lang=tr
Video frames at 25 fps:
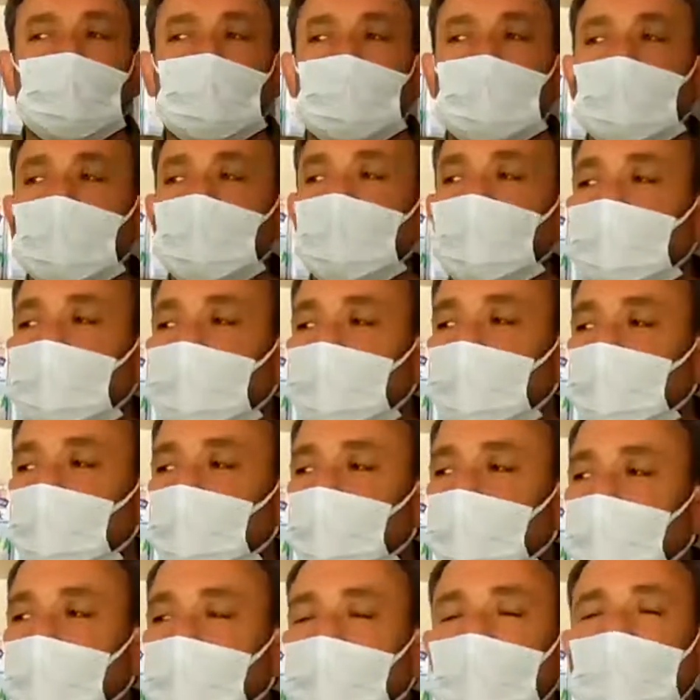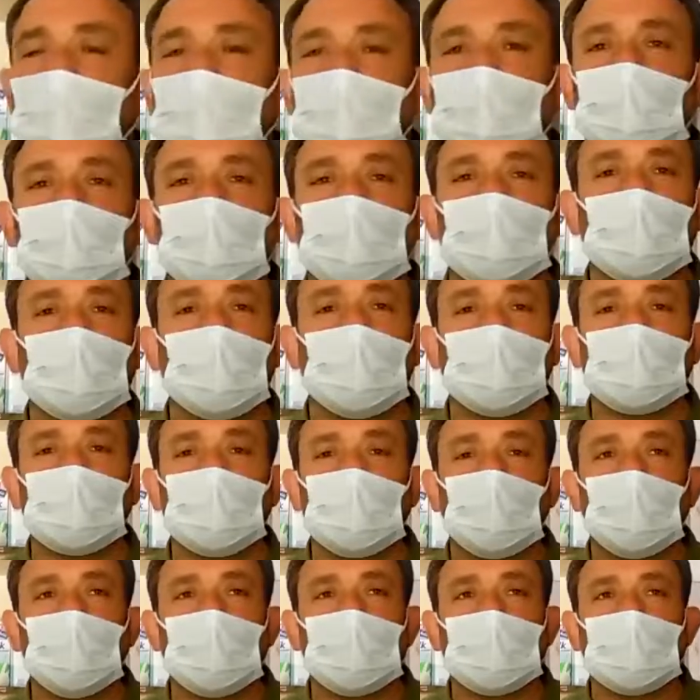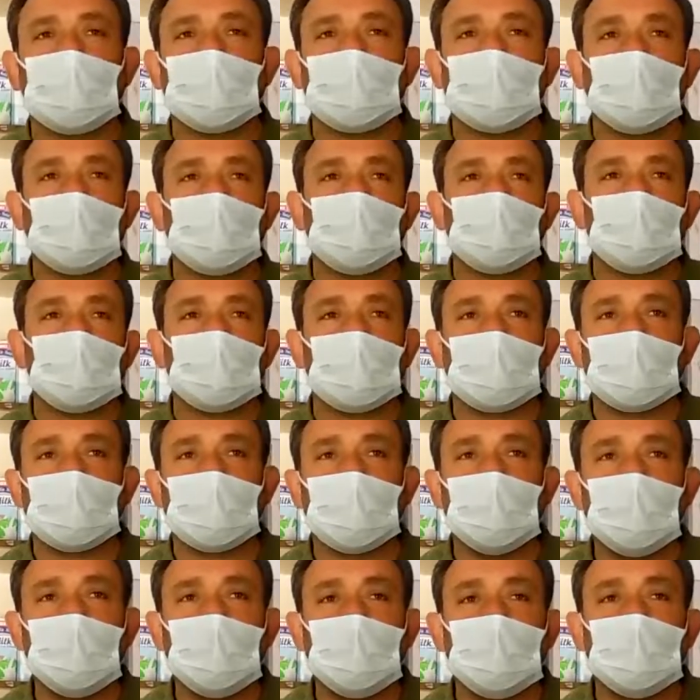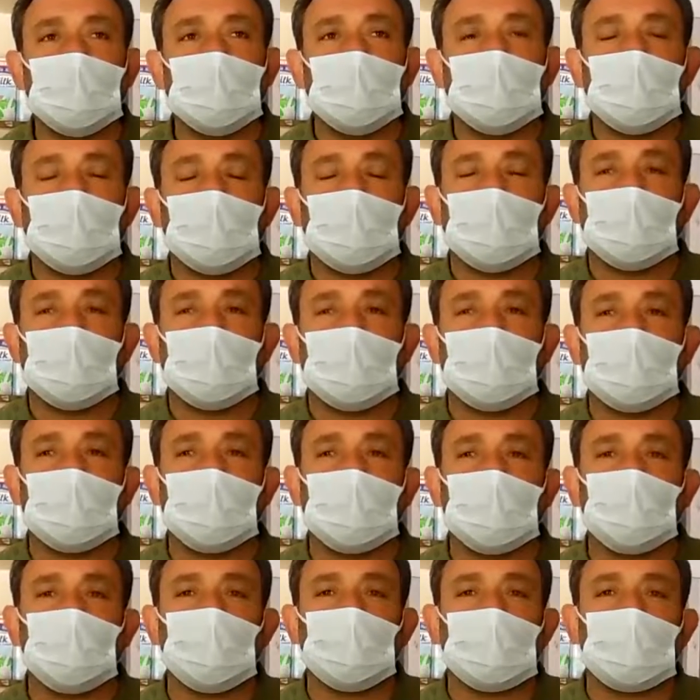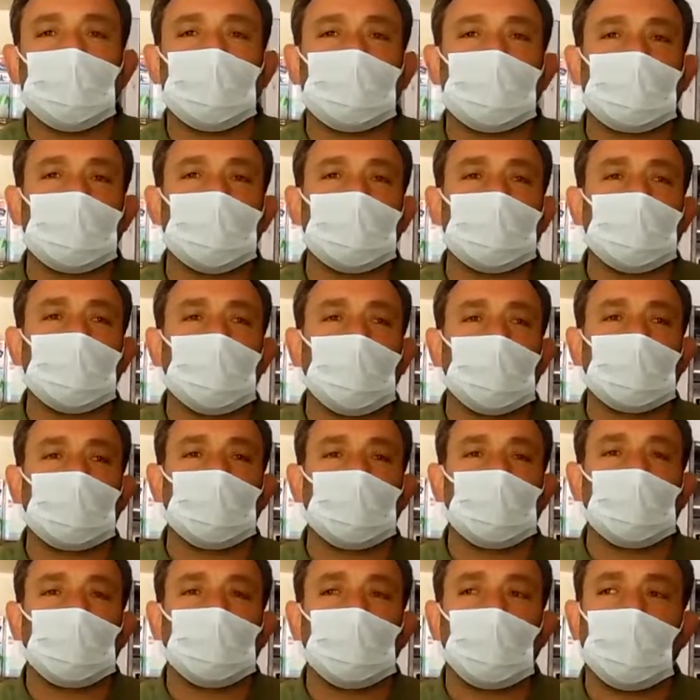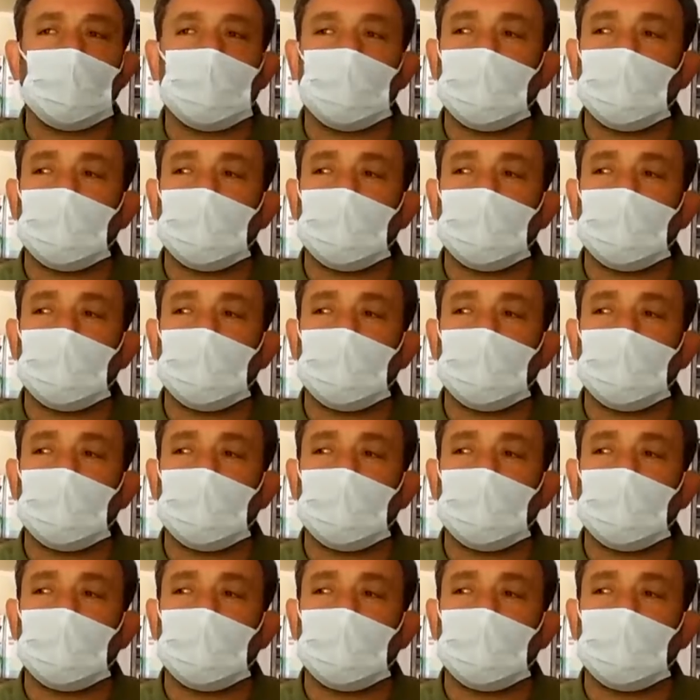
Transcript: yüksek. Evet. E, bizde sürekli sirkülasyon olmadığından dolayı e, bu tip sıkıntılar da oluyor.